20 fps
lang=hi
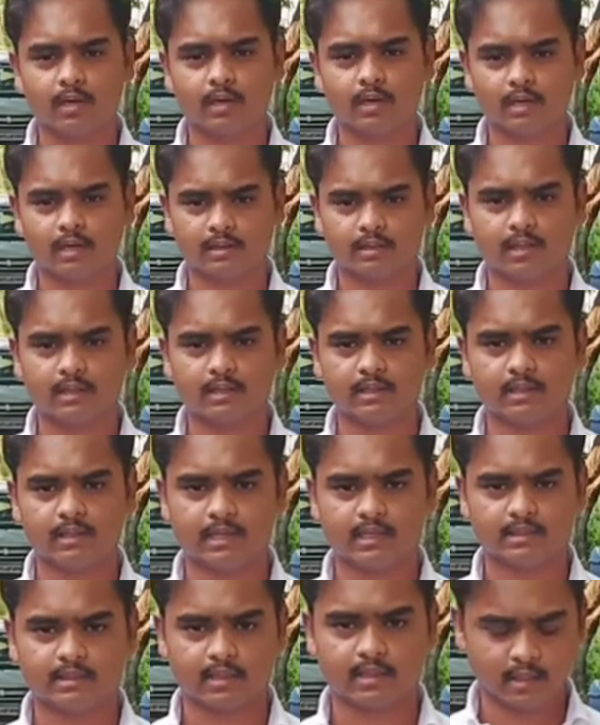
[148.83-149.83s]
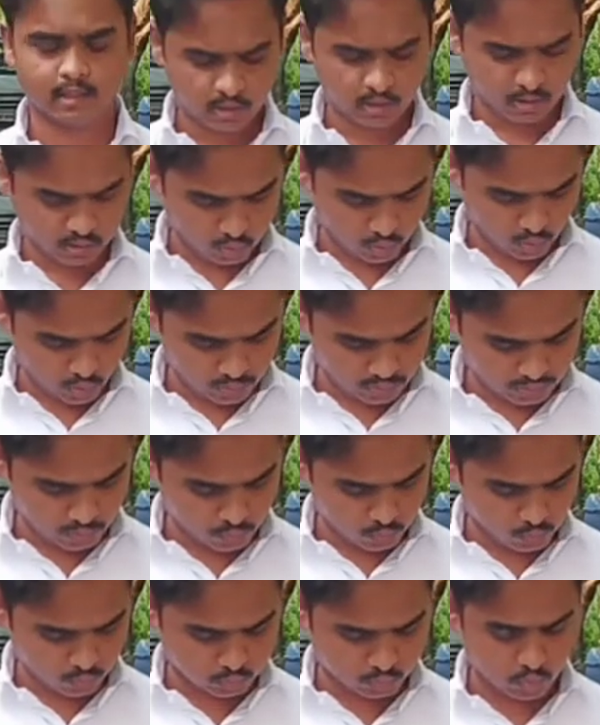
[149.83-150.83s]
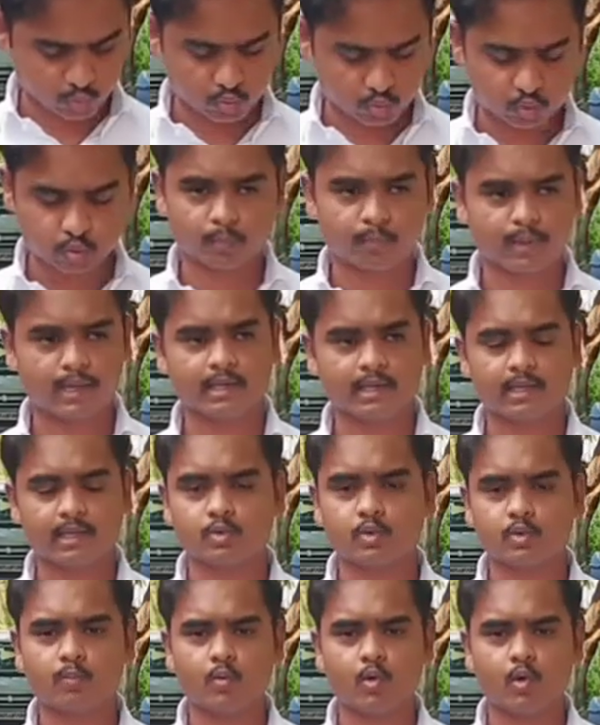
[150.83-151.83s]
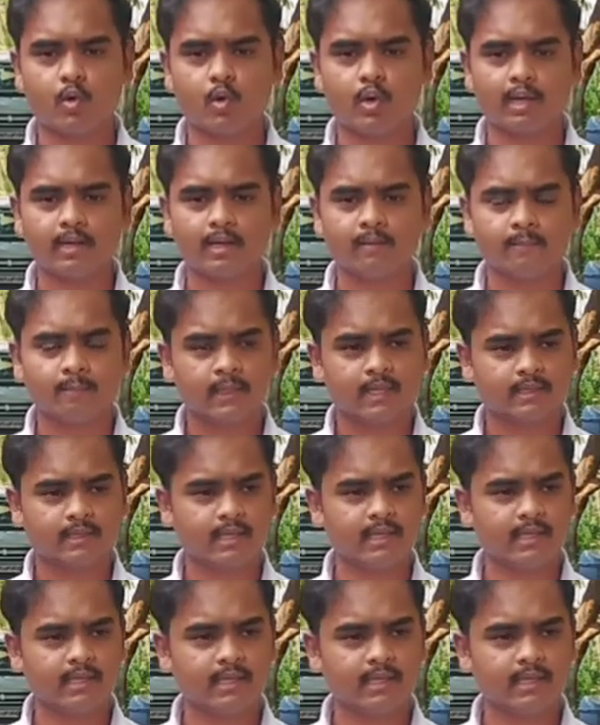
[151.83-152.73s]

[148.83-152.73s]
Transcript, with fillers: दंड दिया जाए तो इसलिए उसको जो पहला जो बोला कि